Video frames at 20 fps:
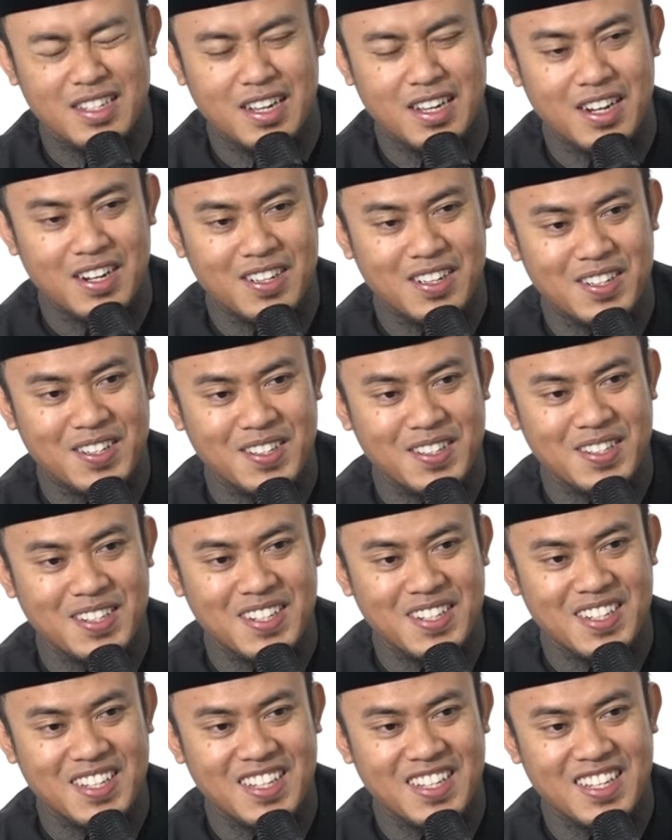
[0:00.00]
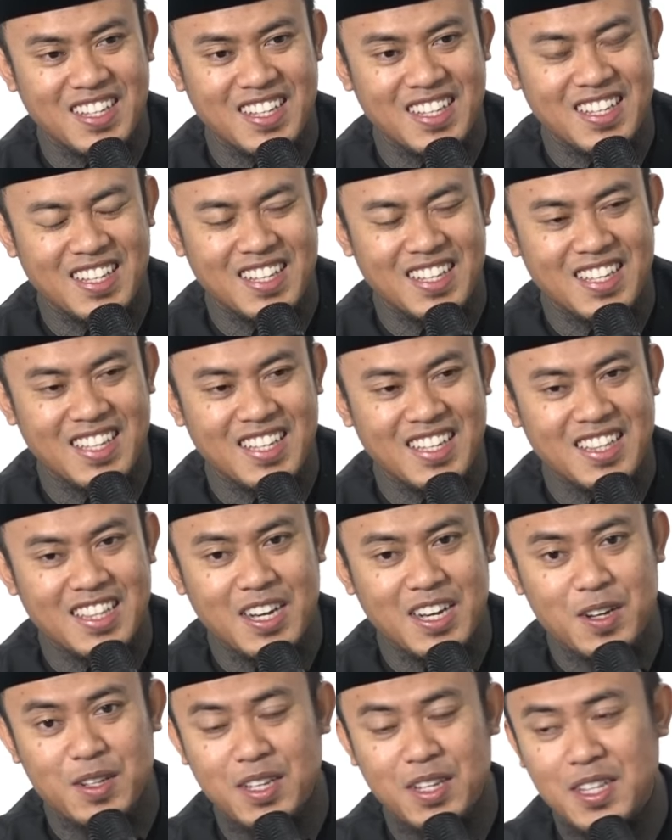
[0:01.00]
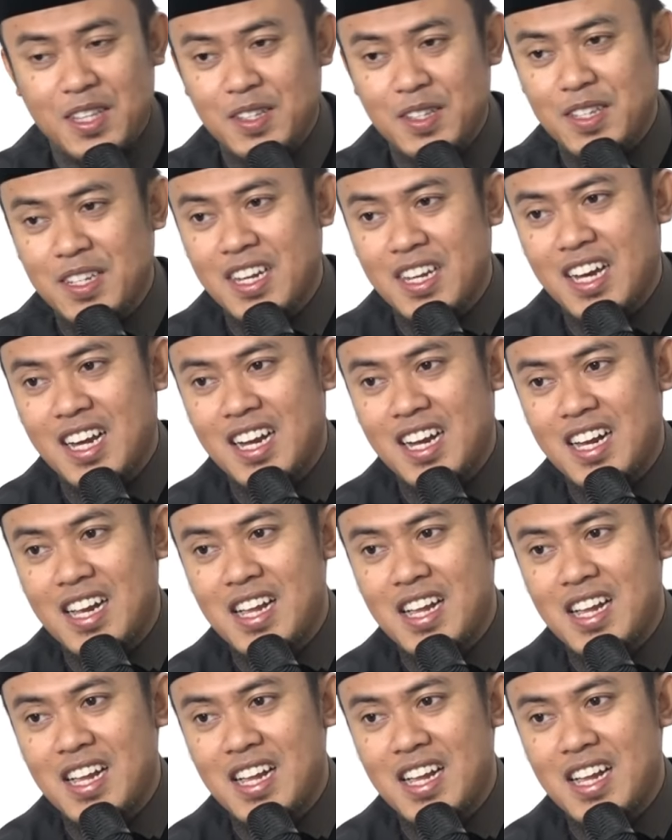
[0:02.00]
Halo? Takut atau tidak?